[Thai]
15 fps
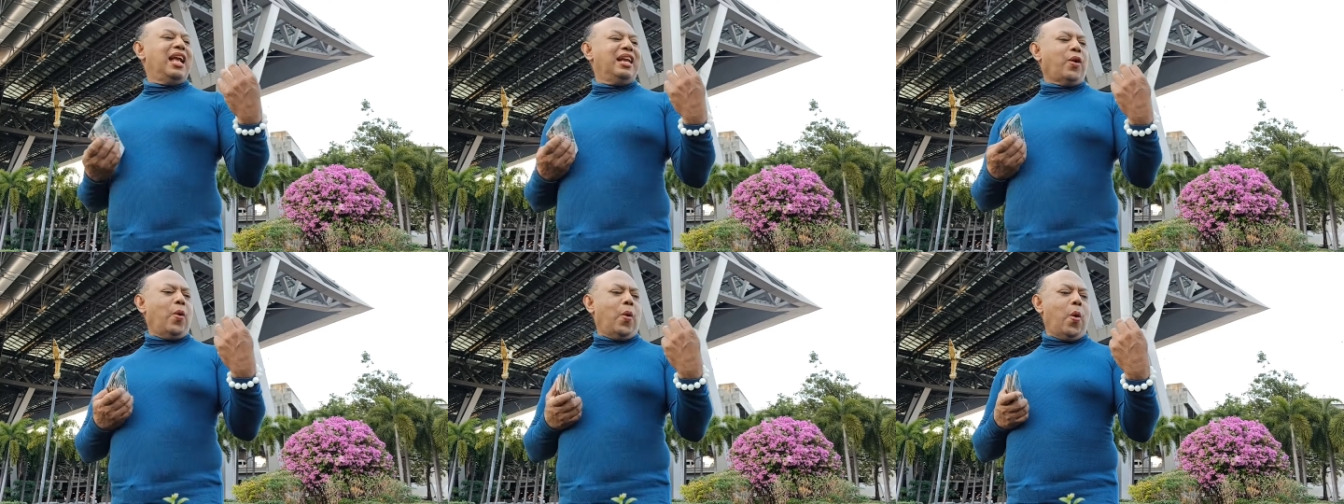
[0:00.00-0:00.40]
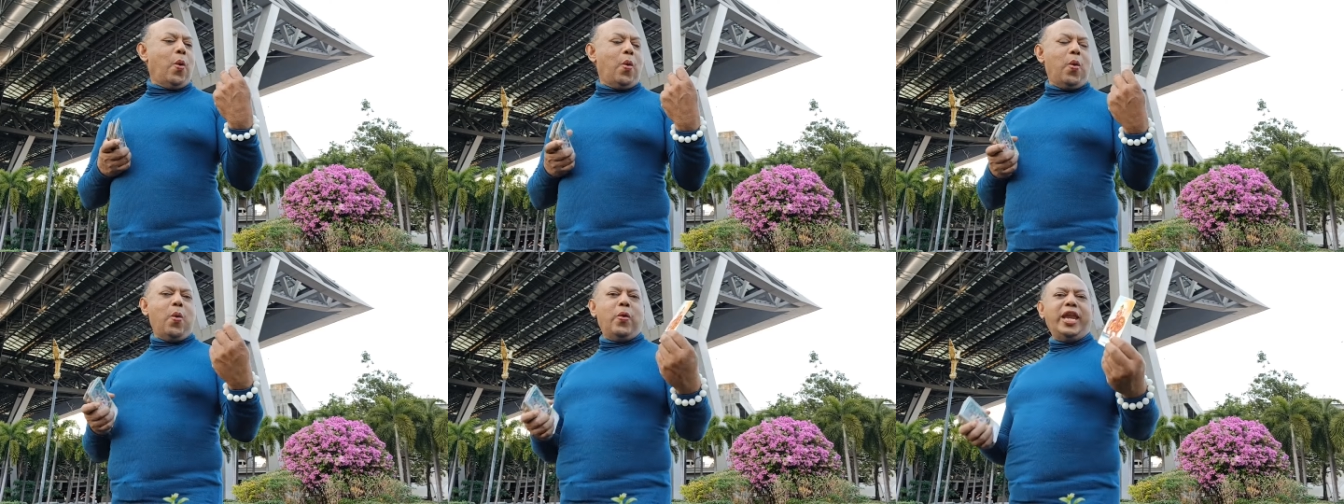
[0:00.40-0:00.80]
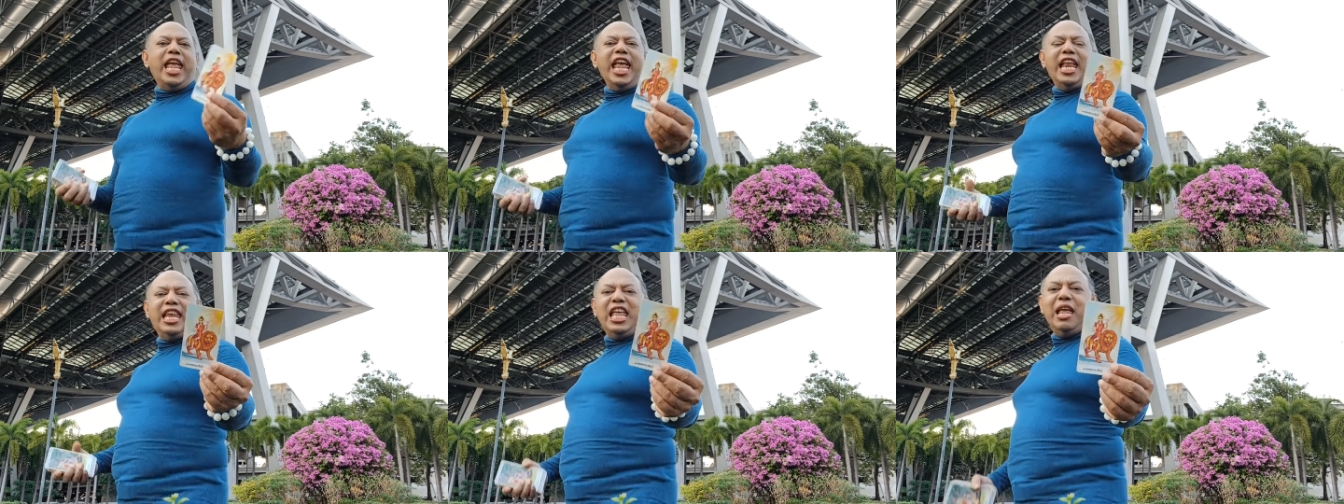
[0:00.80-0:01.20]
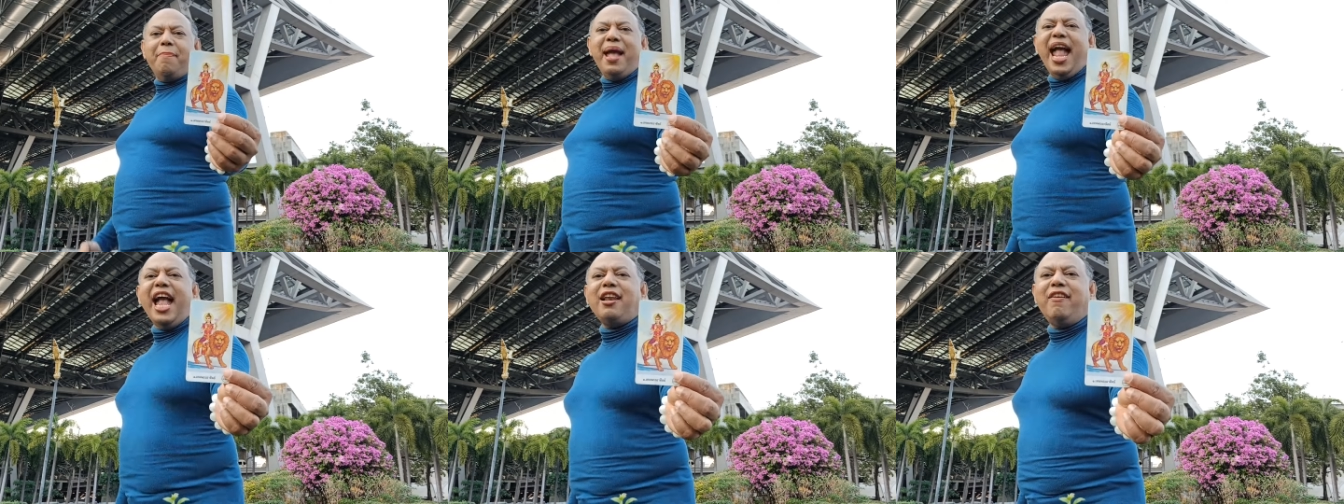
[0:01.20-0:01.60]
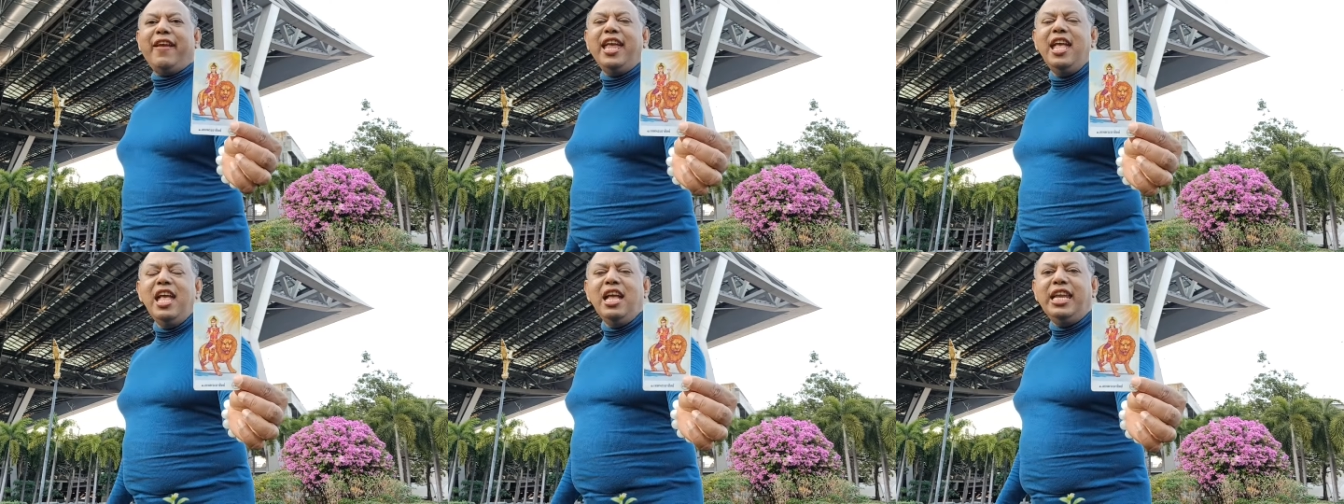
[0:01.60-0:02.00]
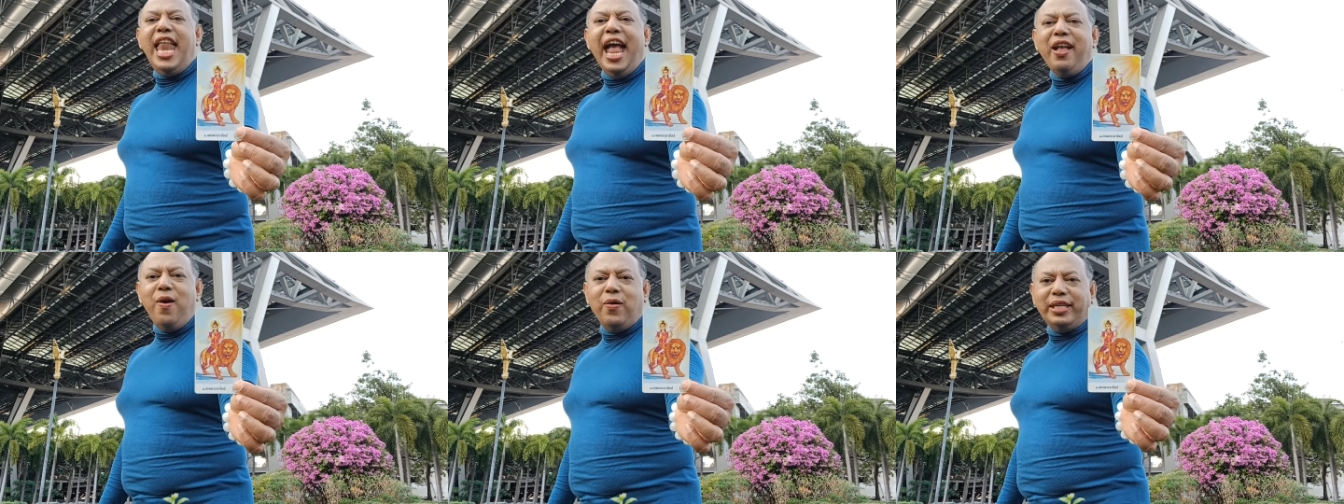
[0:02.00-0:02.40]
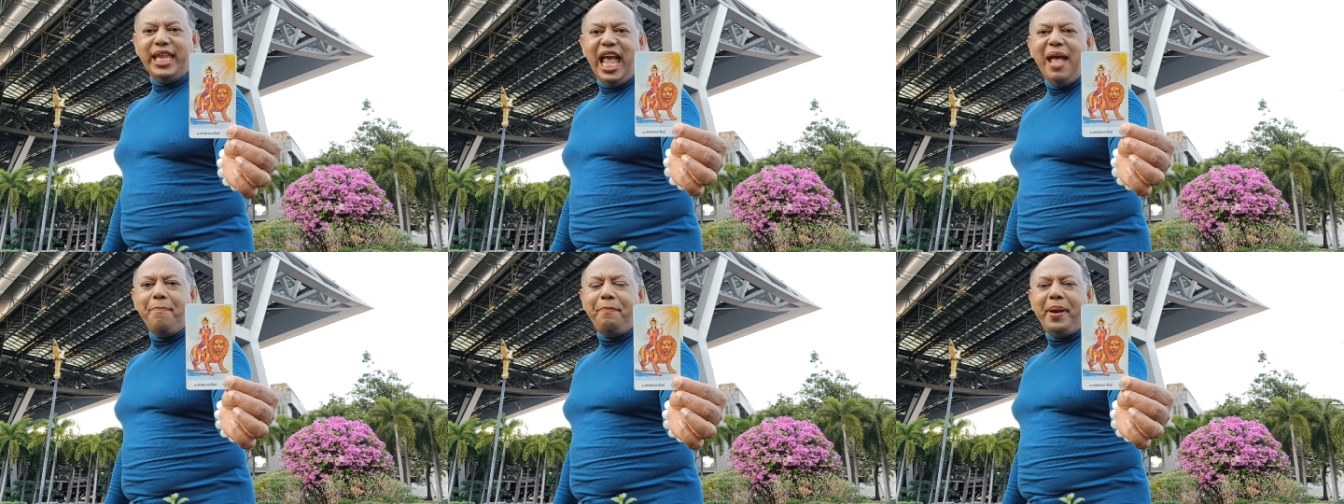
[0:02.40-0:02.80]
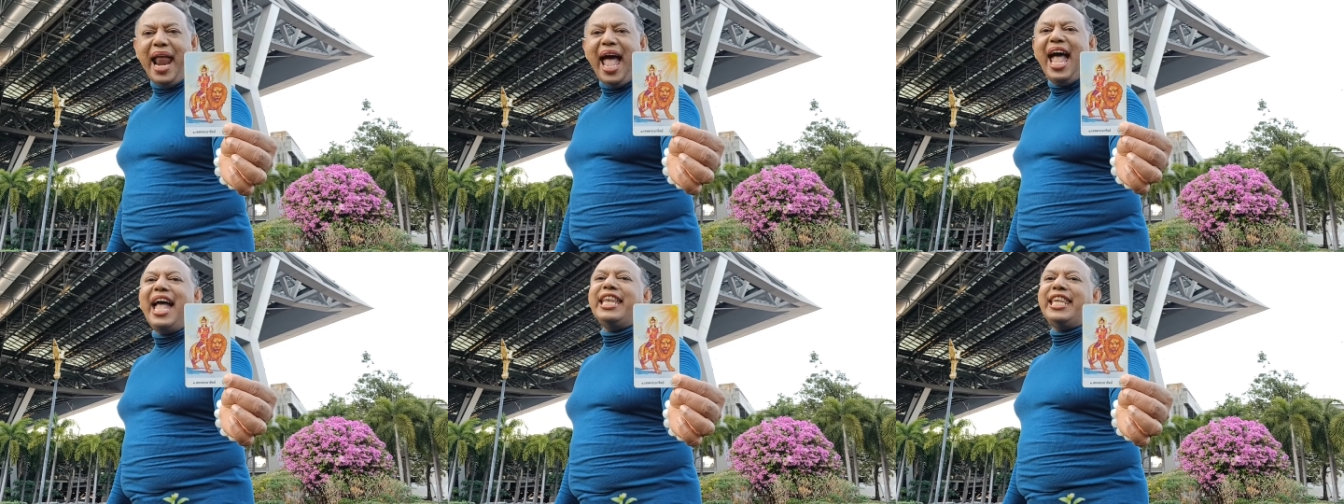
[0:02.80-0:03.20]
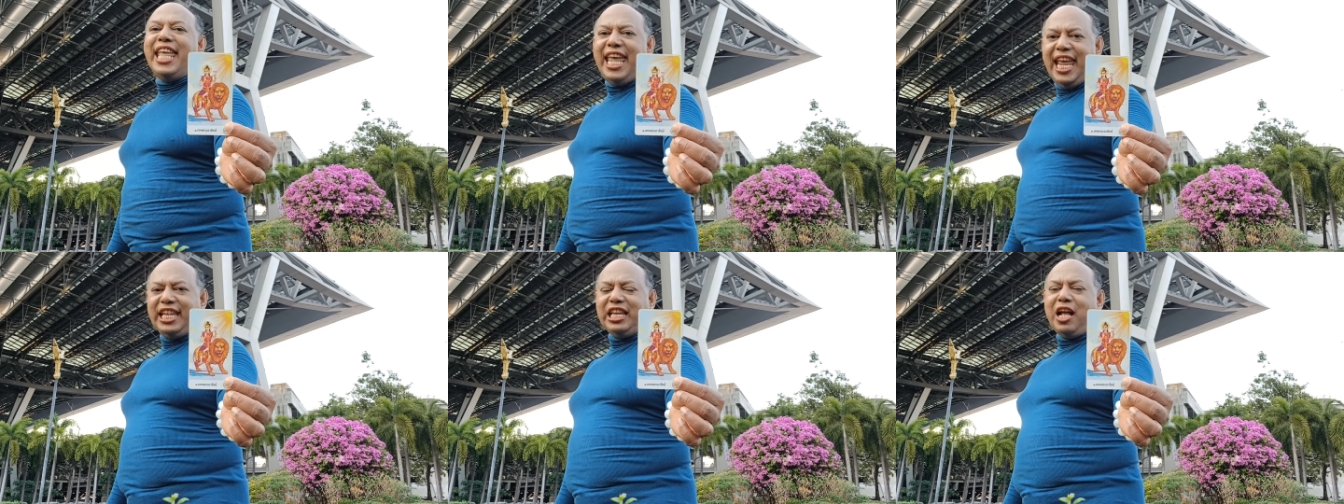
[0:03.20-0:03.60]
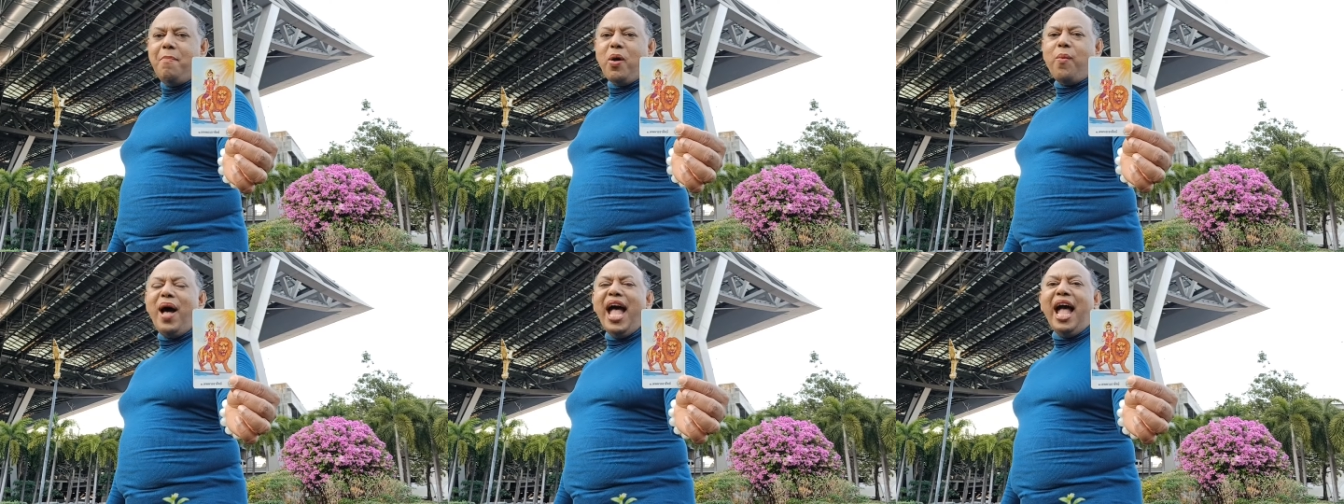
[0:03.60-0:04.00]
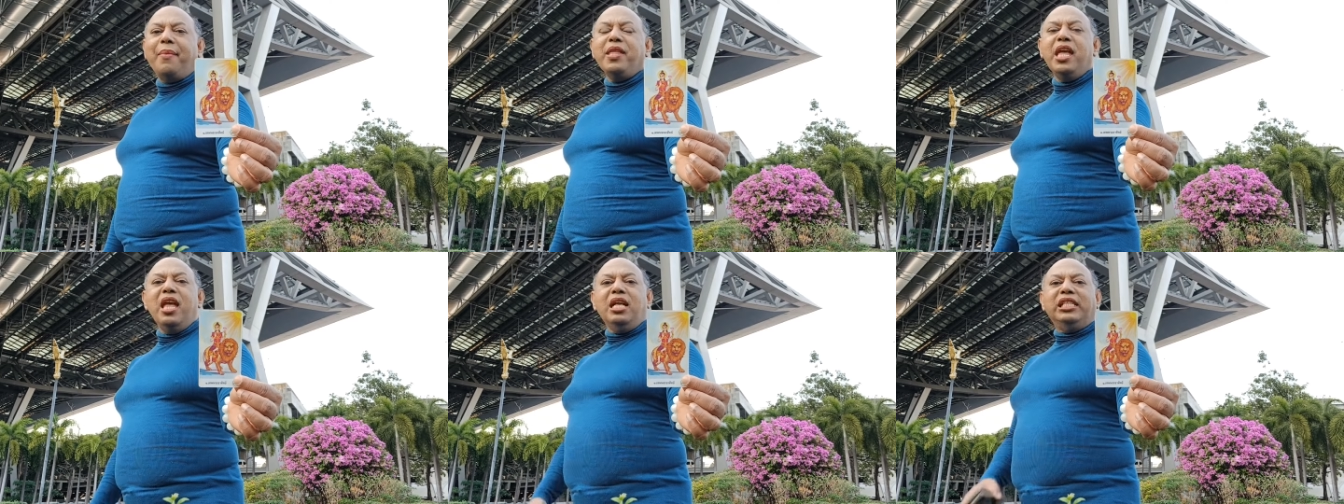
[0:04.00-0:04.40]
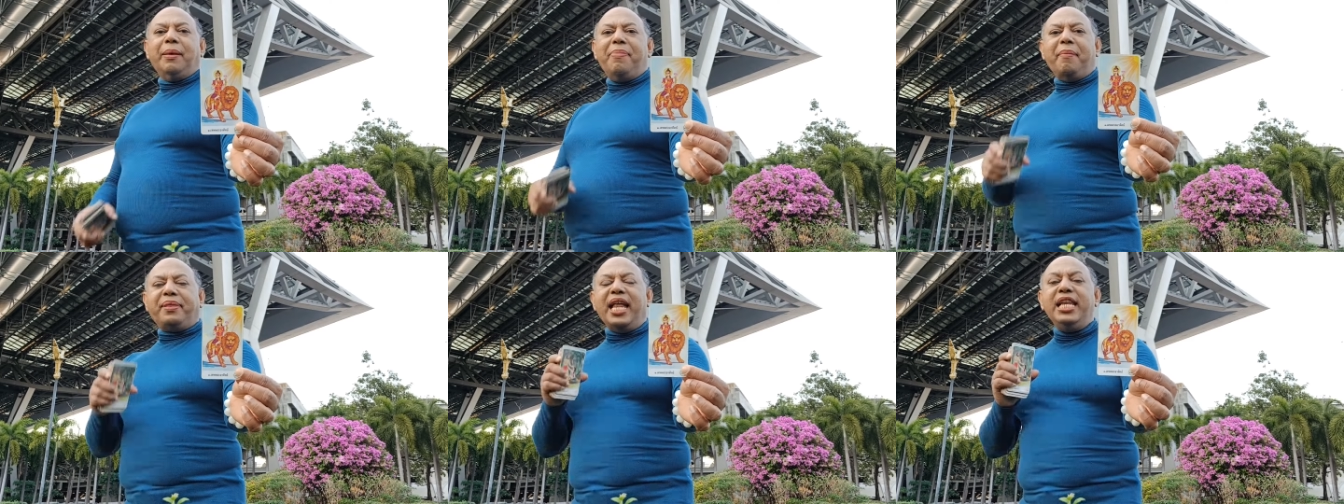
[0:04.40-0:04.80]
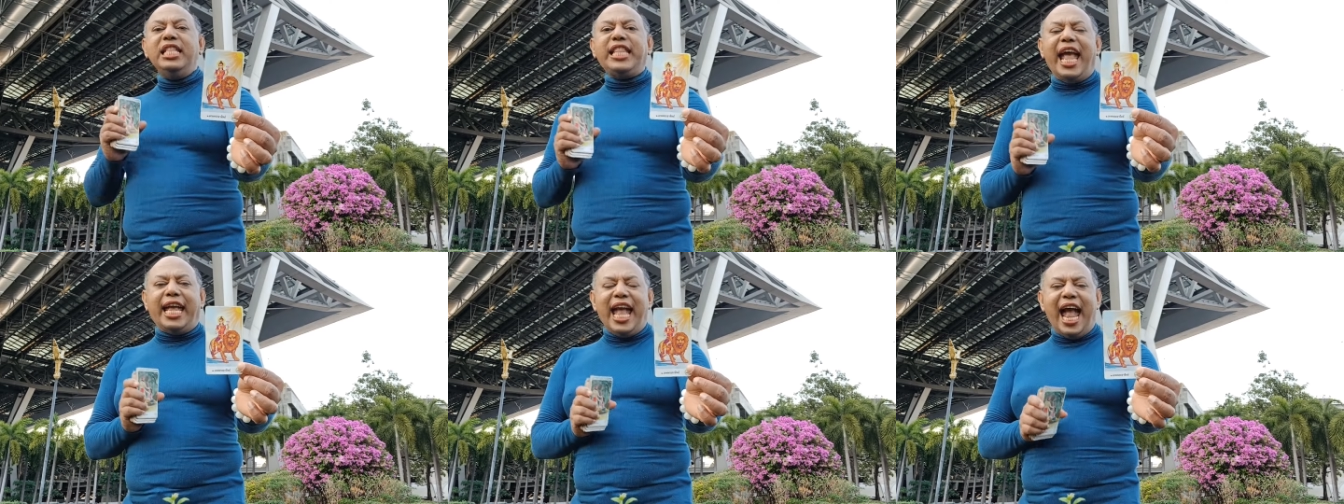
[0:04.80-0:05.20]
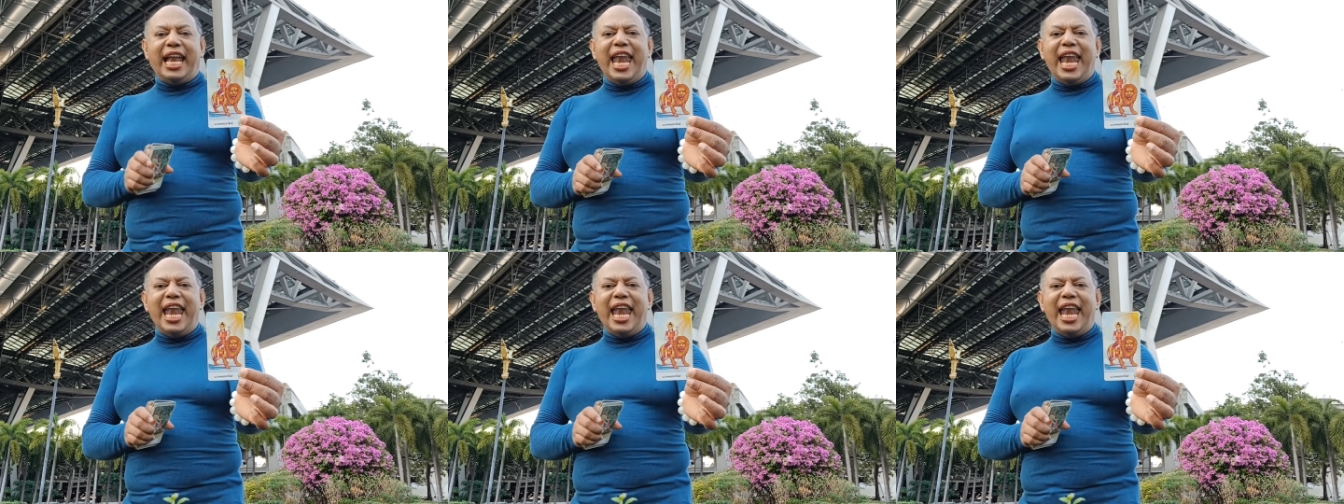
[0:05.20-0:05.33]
โอ้โห นี่ดีมากเลย ได้ องค์เทพพระอาทิตย์ เขา บอกว่าสำหรับ ท่าน ที่แต่งงาน